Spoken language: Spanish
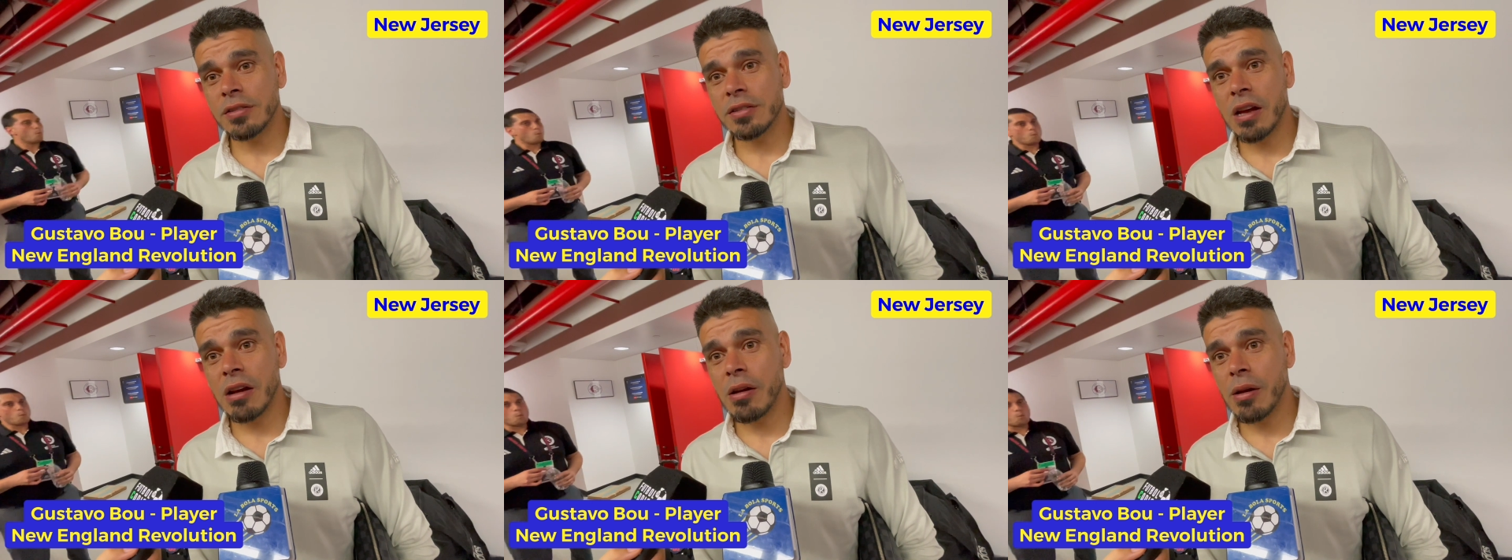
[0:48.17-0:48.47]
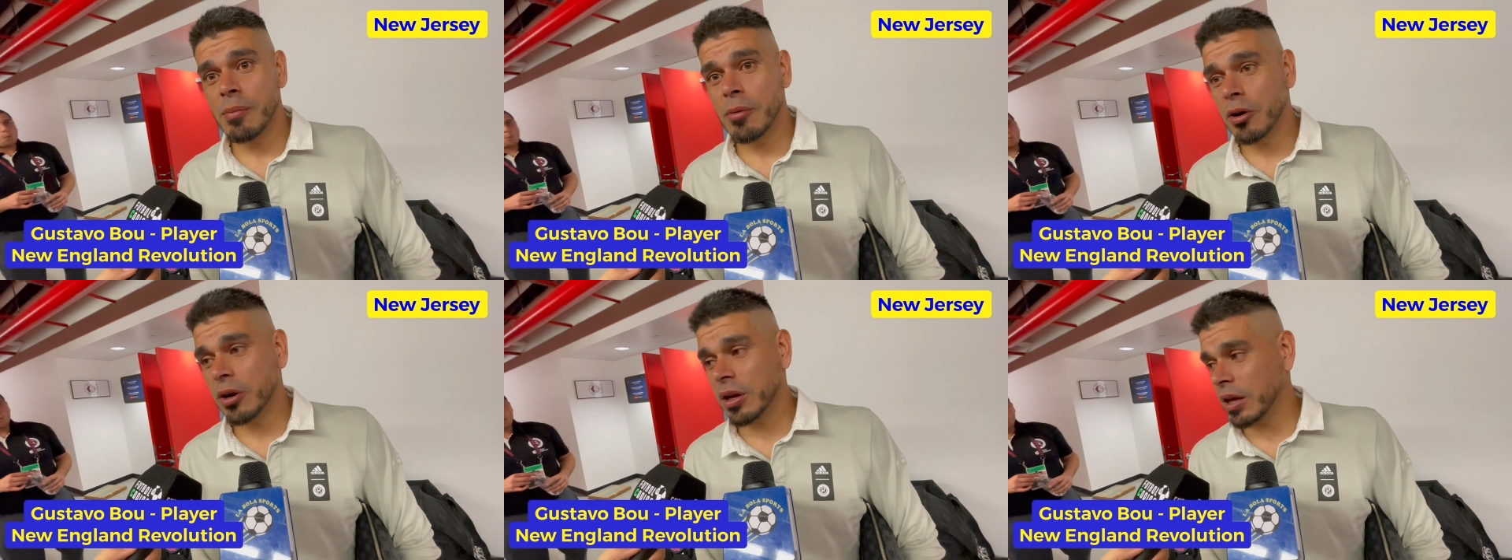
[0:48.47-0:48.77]

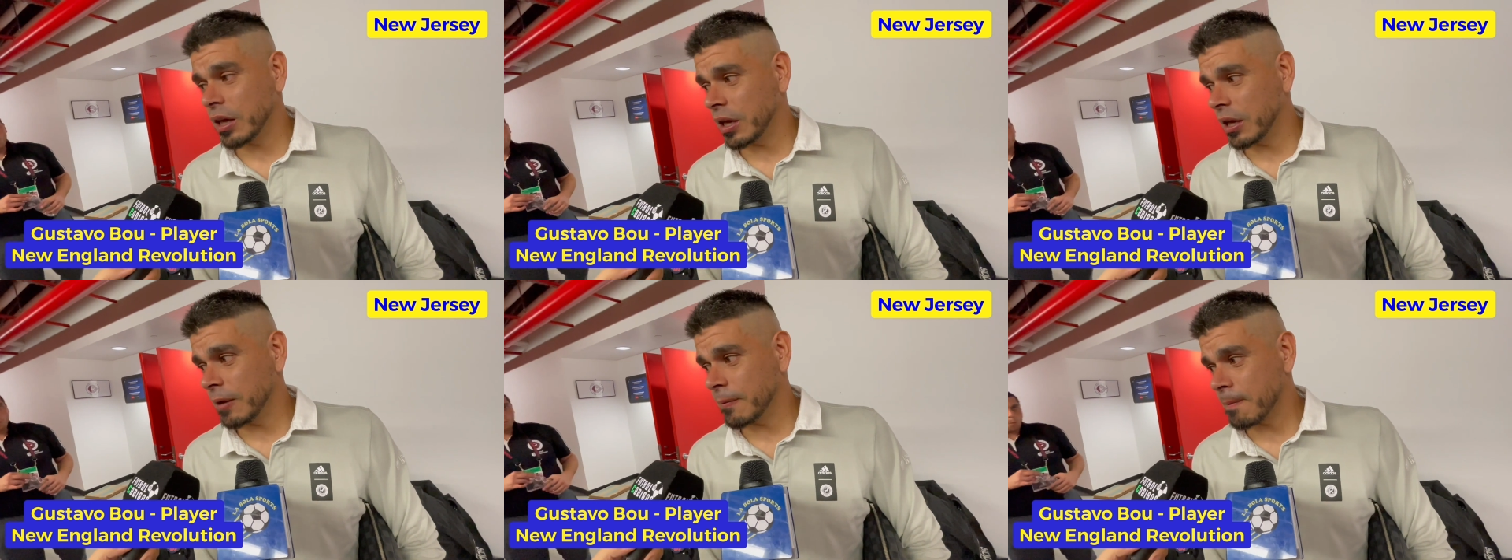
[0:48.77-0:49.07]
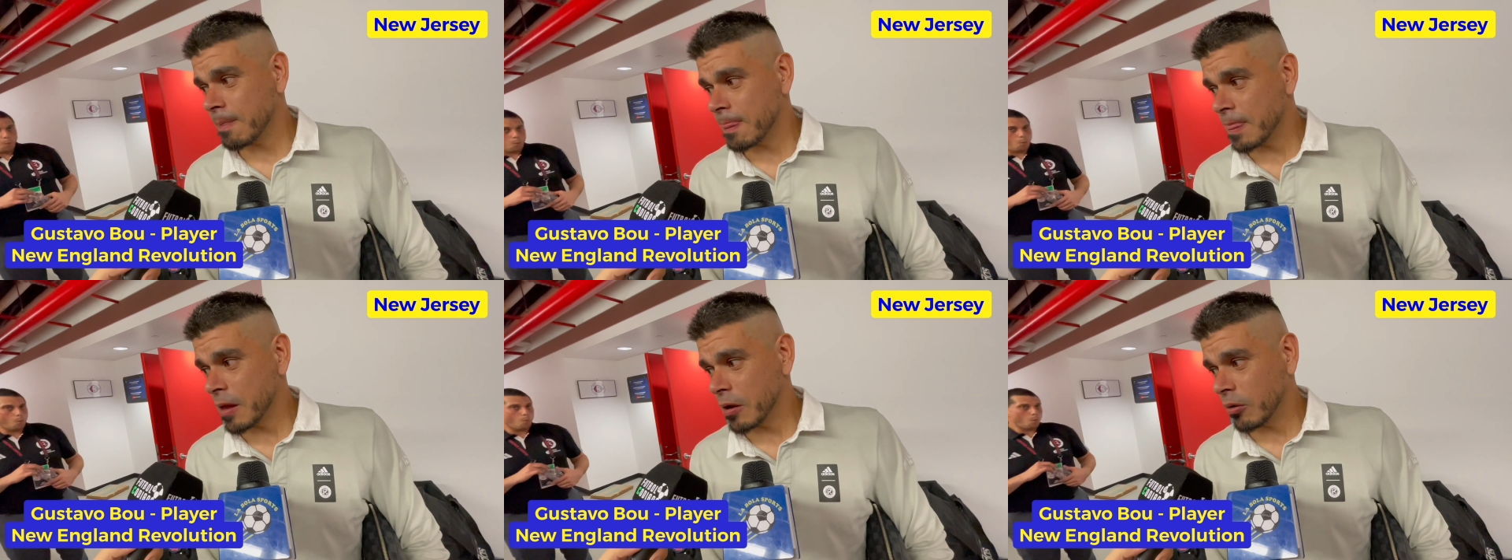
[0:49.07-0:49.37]
Sabemos que
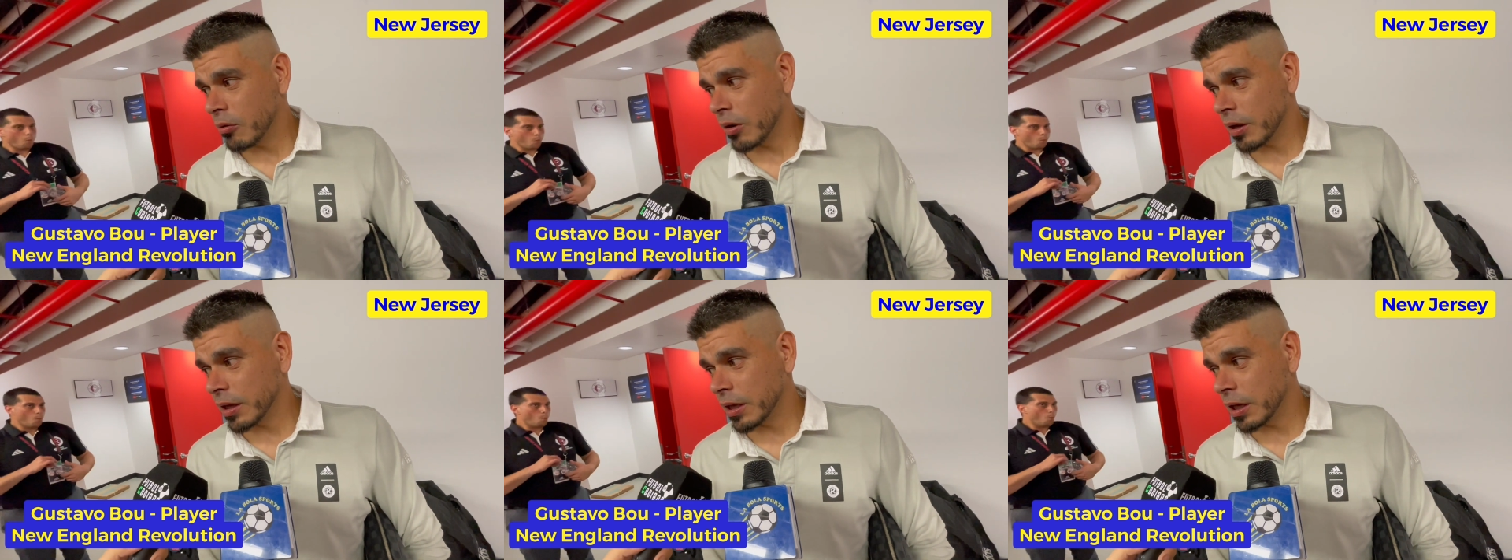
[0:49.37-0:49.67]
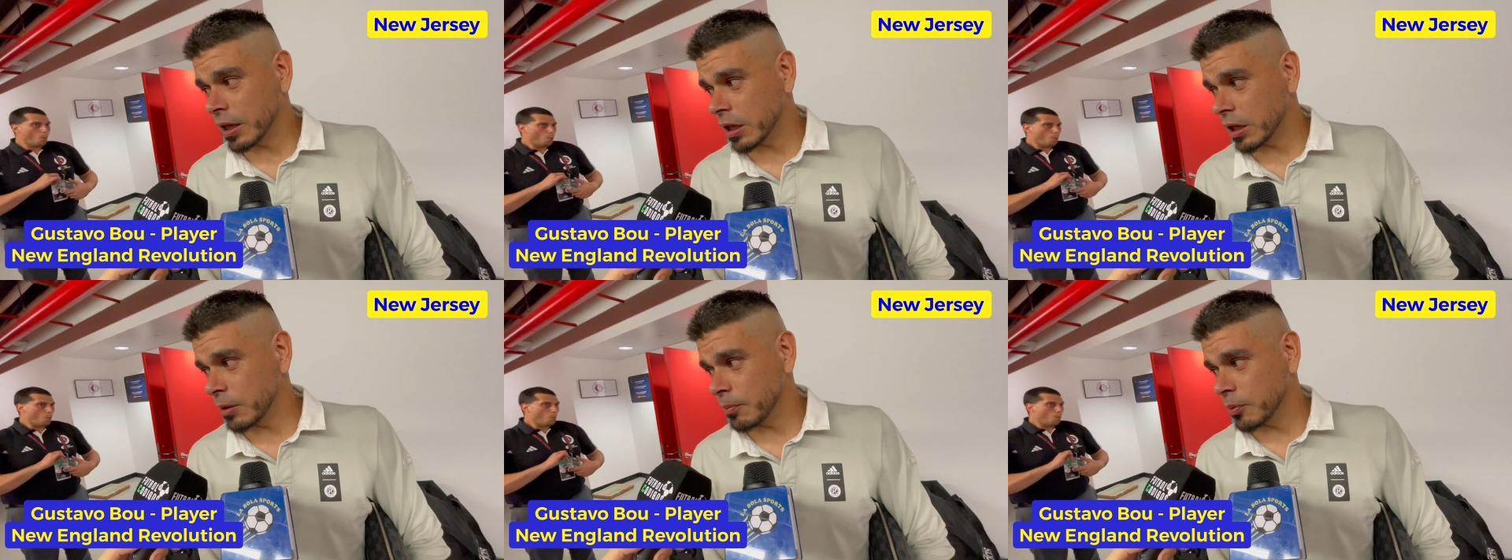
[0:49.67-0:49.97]

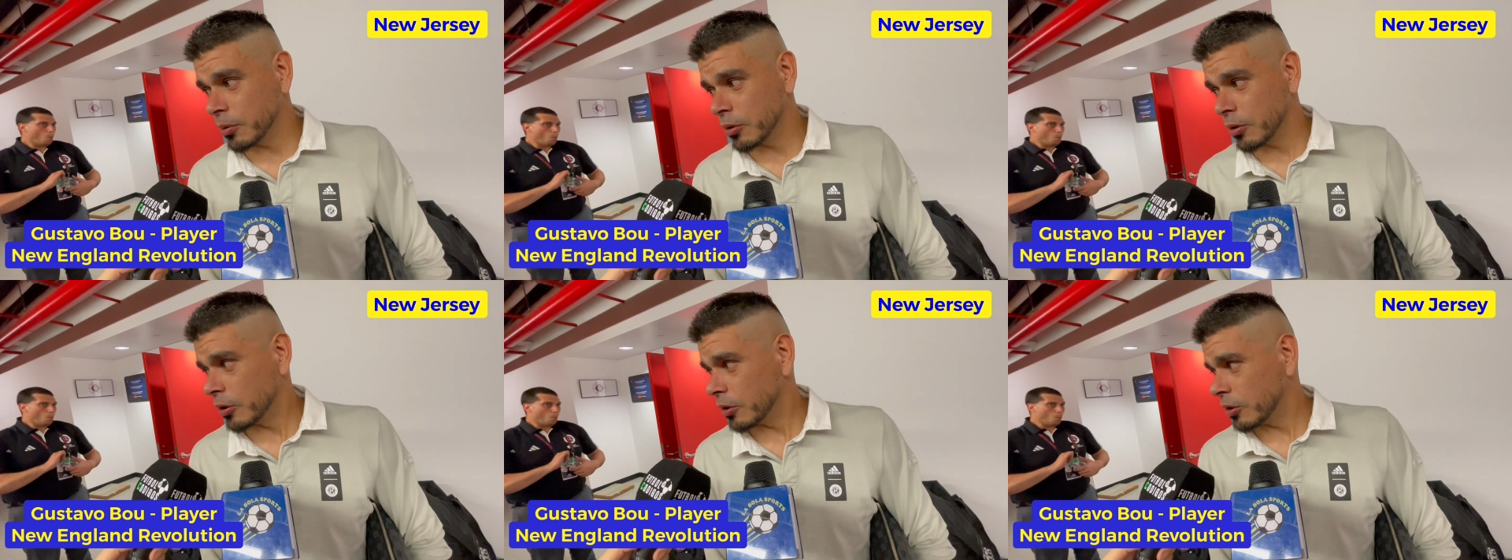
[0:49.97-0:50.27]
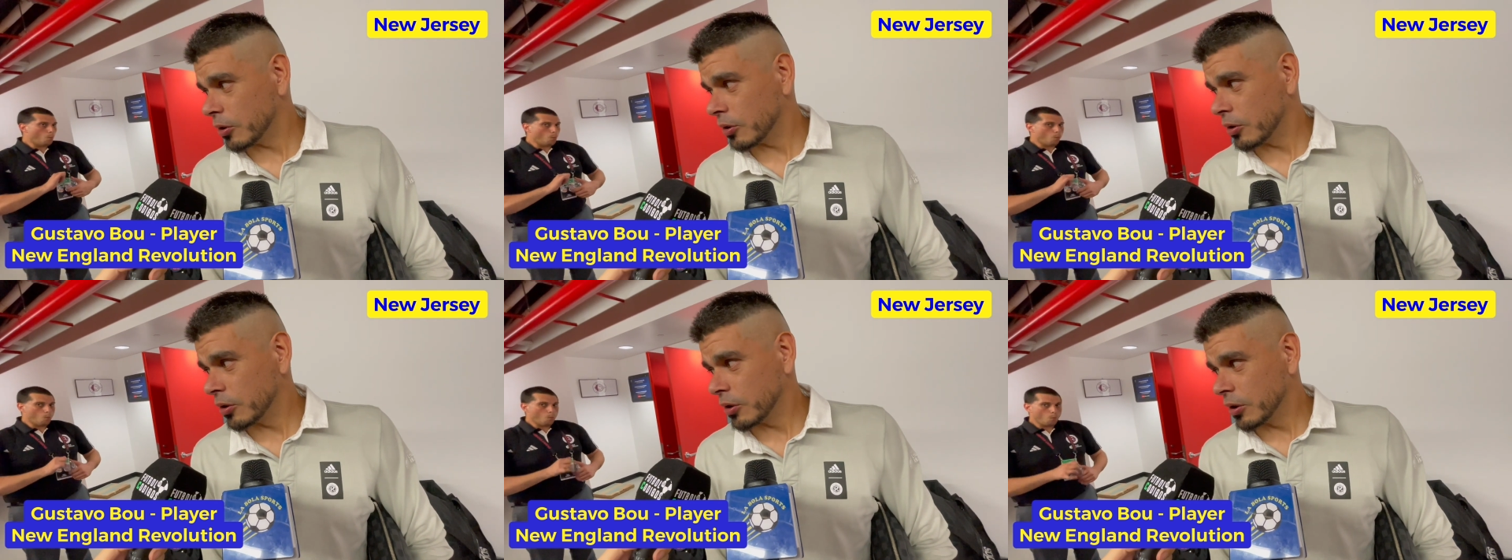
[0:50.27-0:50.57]
cualquier
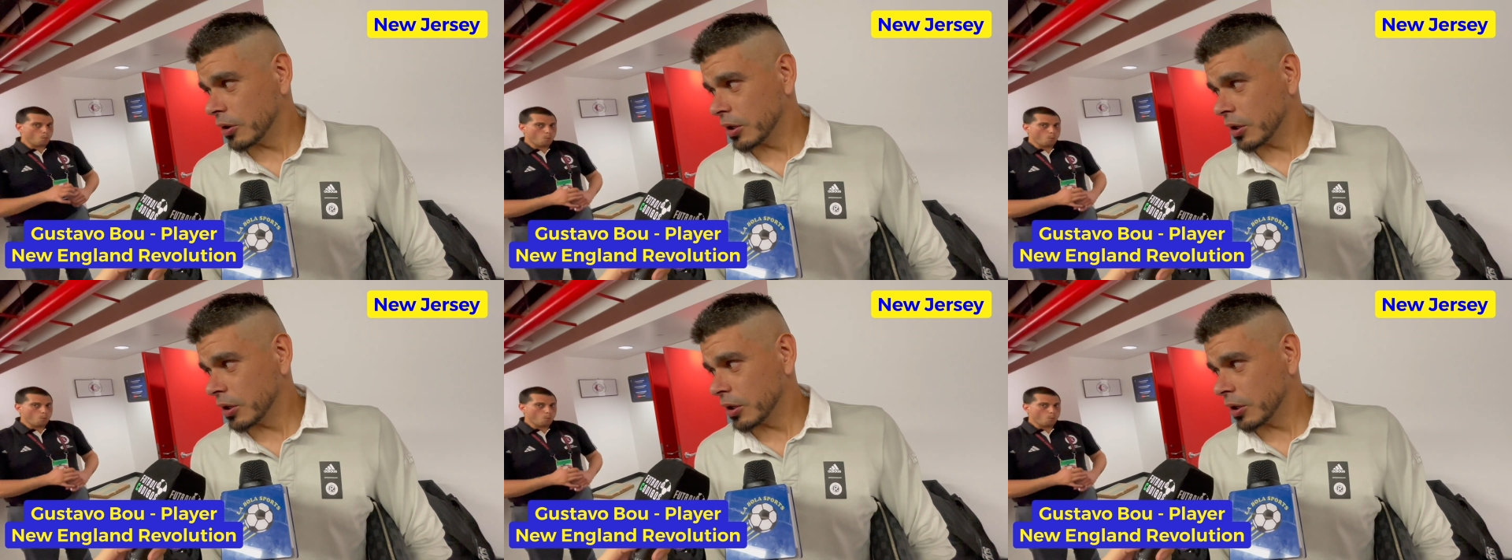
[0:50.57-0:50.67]
equipo